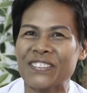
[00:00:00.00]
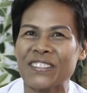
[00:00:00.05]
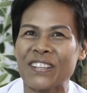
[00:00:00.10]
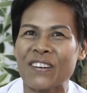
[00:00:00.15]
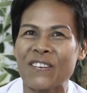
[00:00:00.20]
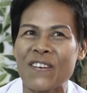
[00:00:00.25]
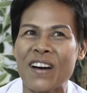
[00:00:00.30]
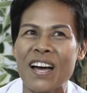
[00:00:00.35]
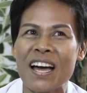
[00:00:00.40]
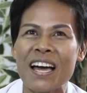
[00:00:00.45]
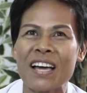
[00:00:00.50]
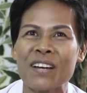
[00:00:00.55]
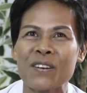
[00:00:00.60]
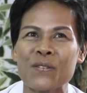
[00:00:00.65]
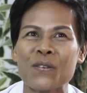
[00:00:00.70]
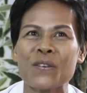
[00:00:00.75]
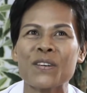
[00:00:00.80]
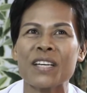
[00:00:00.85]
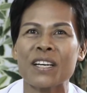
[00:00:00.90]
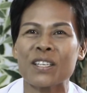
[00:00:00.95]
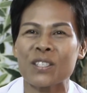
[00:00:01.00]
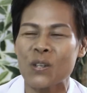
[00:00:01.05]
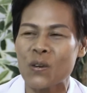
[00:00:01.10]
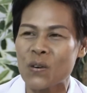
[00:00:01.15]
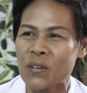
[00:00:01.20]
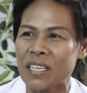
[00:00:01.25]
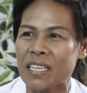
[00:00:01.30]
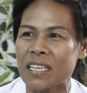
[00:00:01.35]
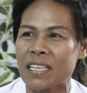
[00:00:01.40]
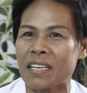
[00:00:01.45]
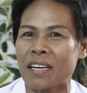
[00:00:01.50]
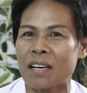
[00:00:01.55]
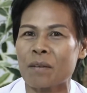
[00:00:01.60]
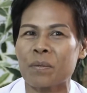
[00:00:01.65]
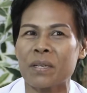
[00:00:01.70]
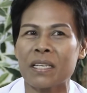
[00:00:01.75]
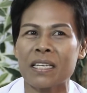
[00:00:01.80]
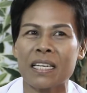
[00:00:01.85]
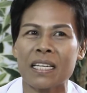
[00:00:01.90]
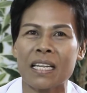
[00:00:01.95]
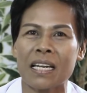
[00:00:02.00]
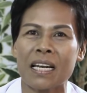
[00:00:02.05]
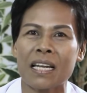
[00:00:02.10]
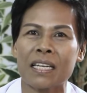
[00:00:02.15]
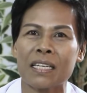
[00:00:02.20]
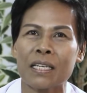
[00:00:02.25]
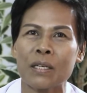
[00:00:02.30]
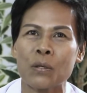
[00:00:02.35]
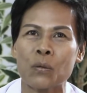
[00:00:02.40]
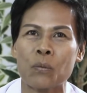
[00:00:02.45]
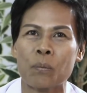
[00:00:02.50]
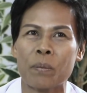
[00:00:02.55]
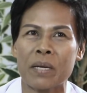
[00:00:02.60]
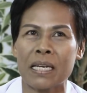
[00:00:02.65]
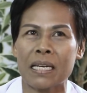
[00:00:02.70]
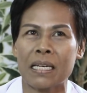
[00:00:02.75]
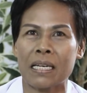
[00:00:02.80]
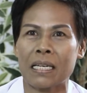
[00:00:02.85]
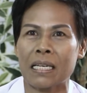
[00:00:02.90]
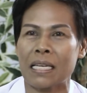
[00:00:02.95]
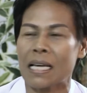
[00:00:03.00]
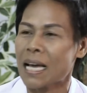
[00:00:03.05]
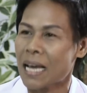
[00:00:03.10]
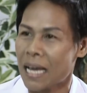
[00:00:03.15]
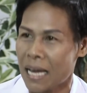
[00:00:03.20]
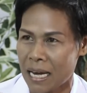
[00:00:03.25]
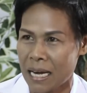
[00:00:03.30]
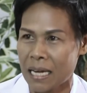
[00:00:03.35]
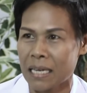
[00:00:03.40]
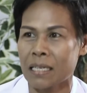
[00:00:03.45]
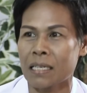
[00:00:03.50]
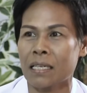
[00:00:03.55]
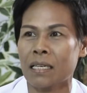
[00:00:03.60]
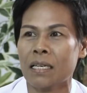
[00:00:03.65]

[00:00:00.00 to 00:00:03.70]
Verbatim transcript: แต่ว่าหนูก็ยังโชคดีนะคะพี่ในฐานะที่หนูเป็นทหาร